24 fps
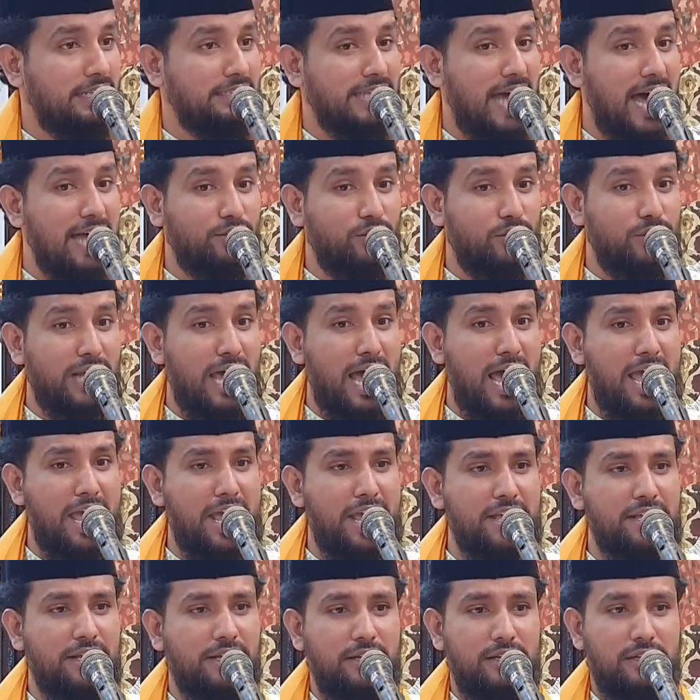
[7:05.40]
জাত নাই
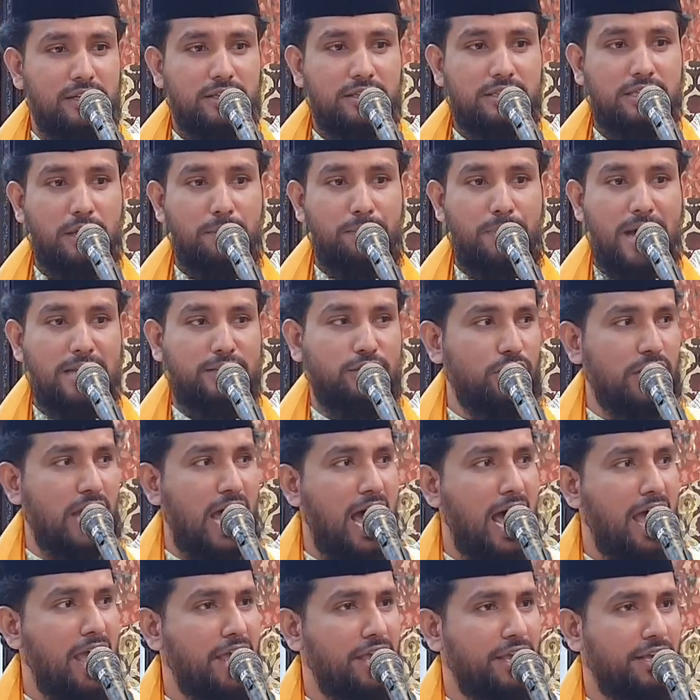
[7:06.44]
সিফাতও
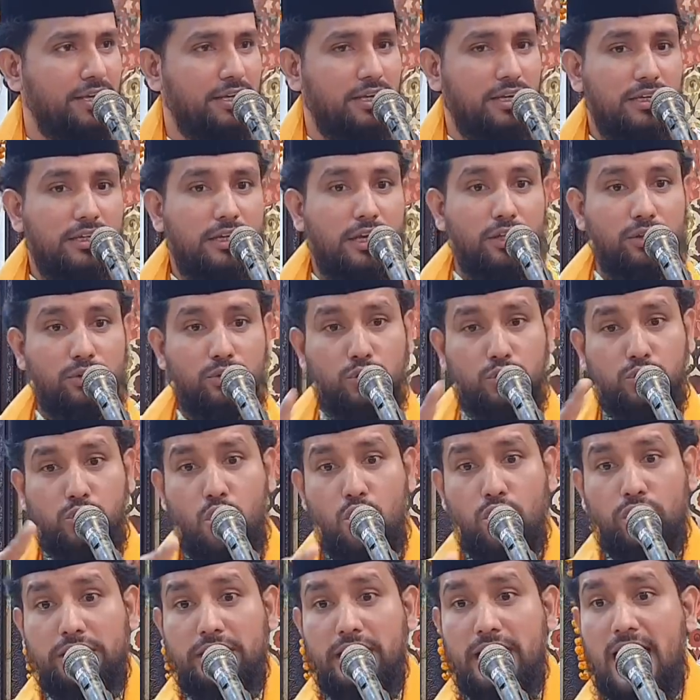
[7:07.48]
নাই কিন্তু
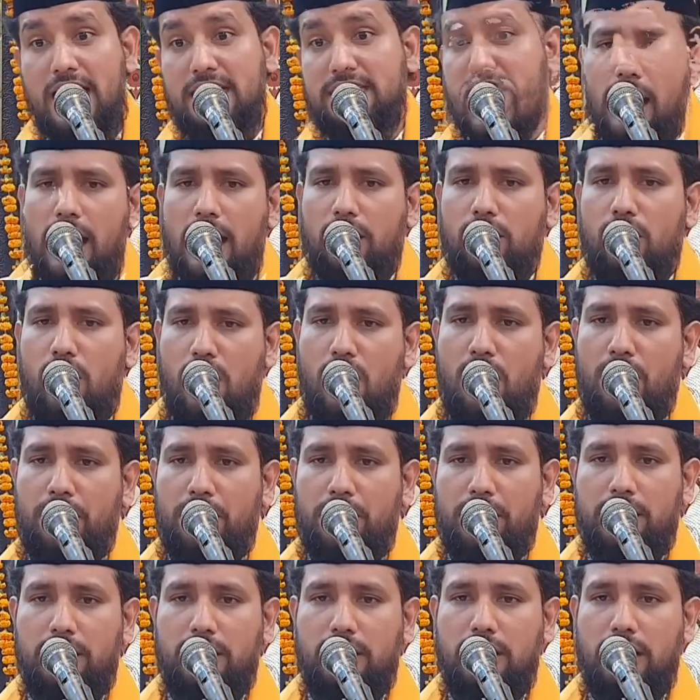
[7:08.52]
শক্তি আছে এখন
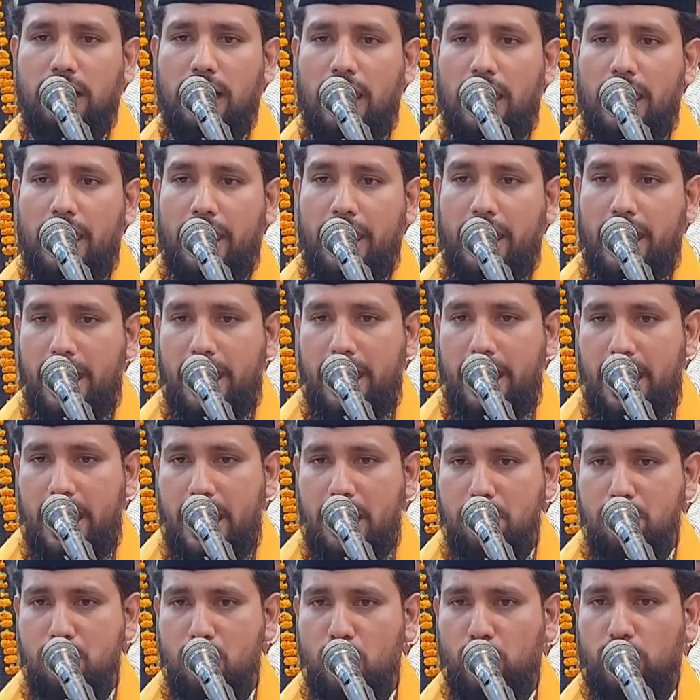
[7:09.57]
এই
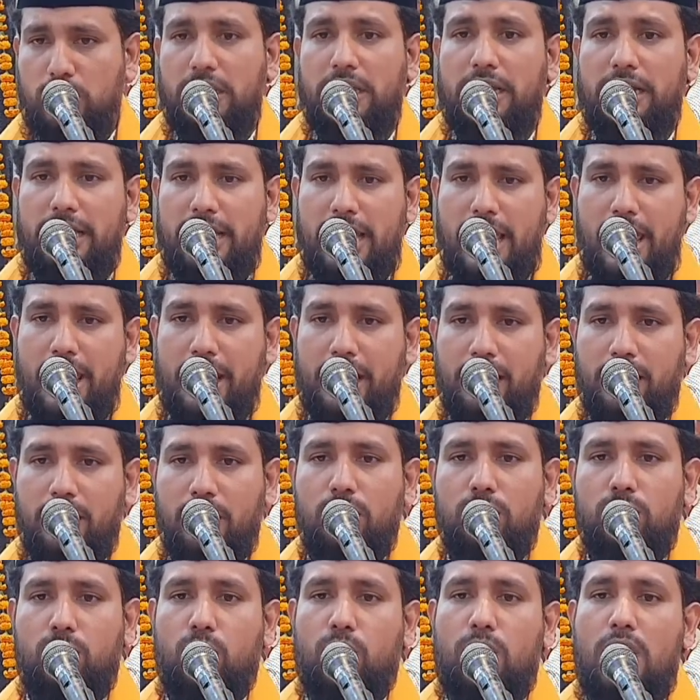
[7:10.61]
মূর্তি নিয়ে
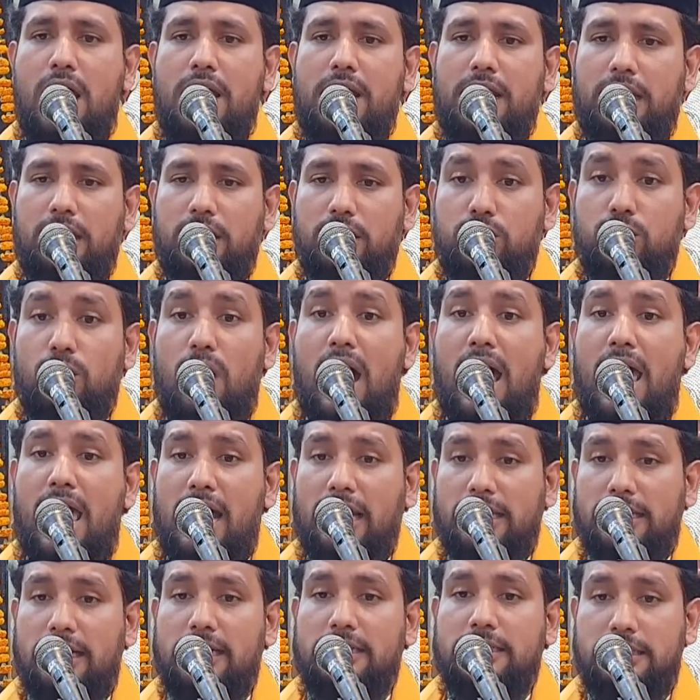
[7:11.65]
কোরআনে কিছু
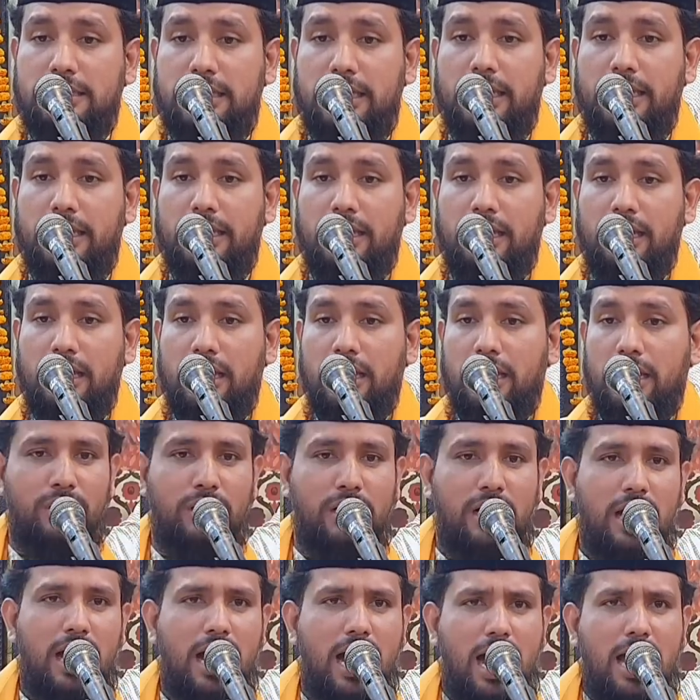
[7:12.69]
আয়াত আসছে
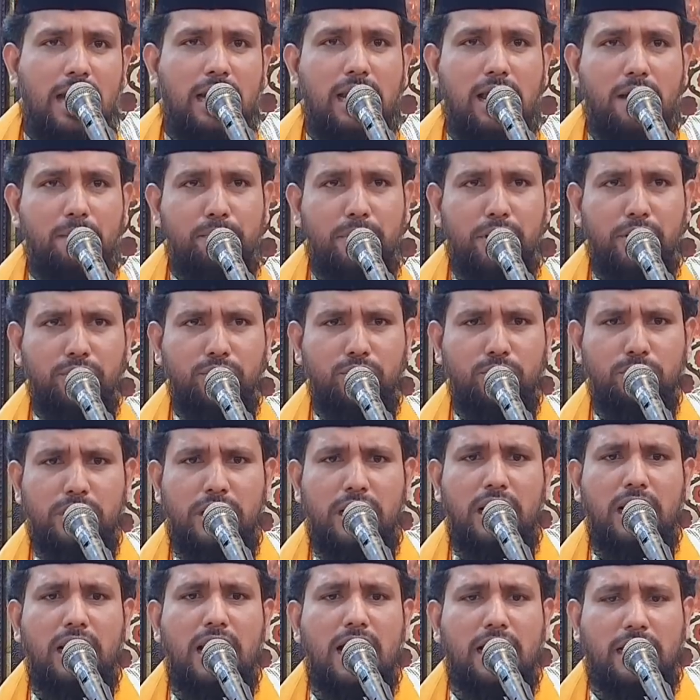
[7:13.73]
আল্লাহ
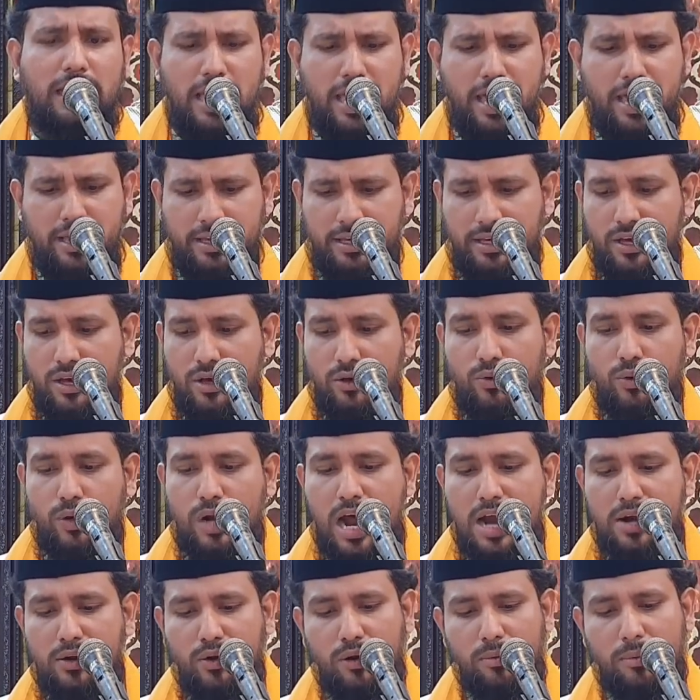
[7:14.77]
মিন্দুনিল্লাকে
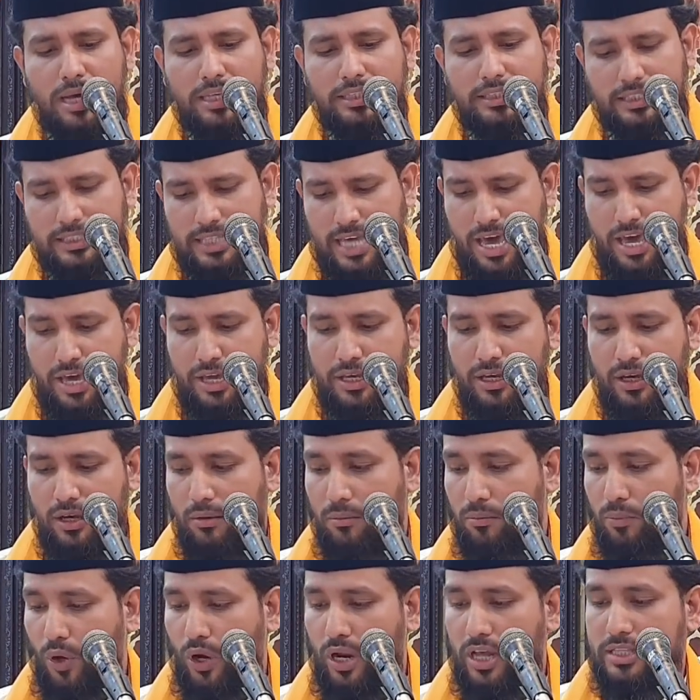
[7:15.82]
কোরআনুল মাজিদে
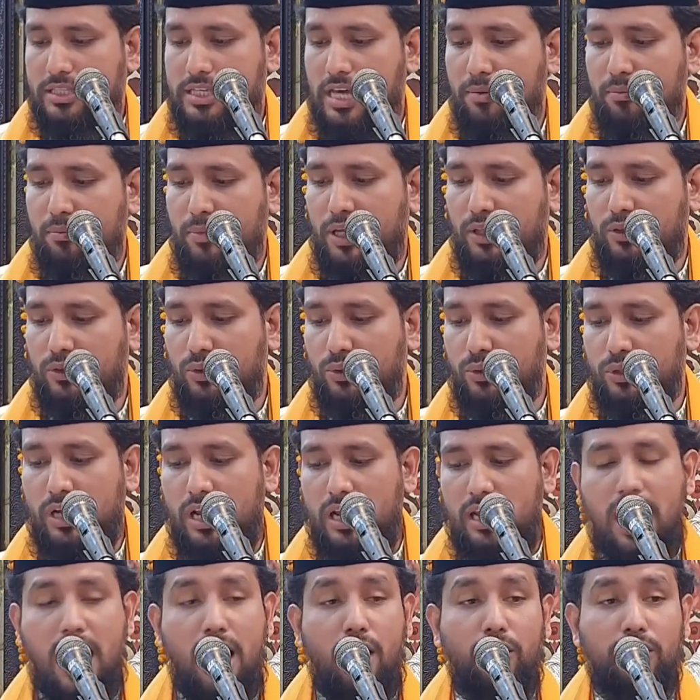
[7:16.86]
বলেছেন
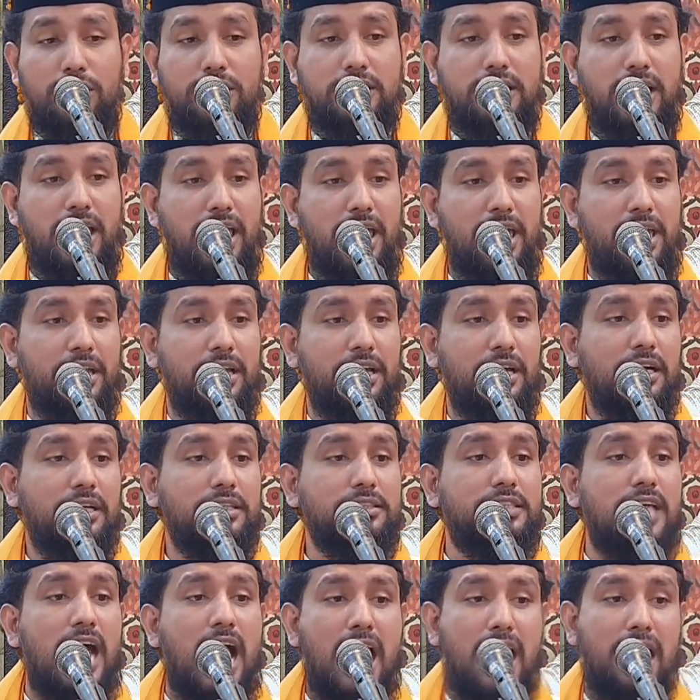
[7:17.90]
মিন্দুনিল্লা হচ্ছে
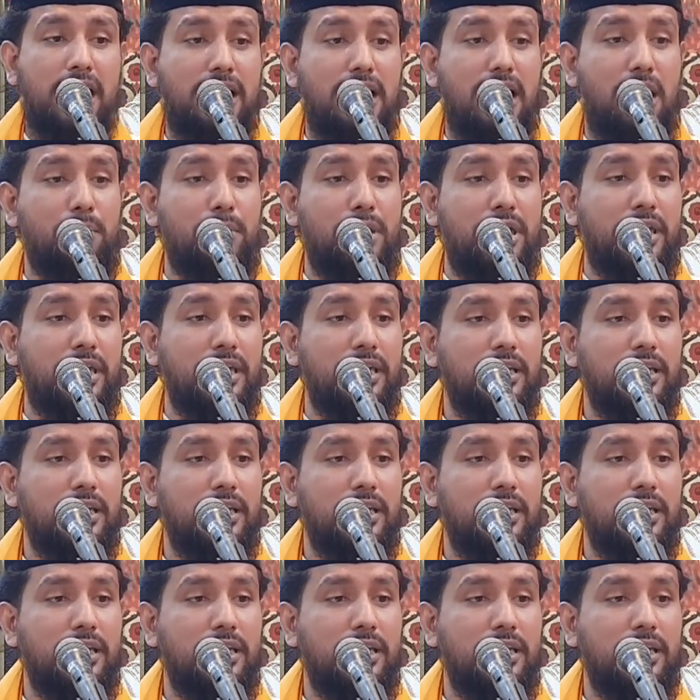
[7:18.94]
জাহান্নামি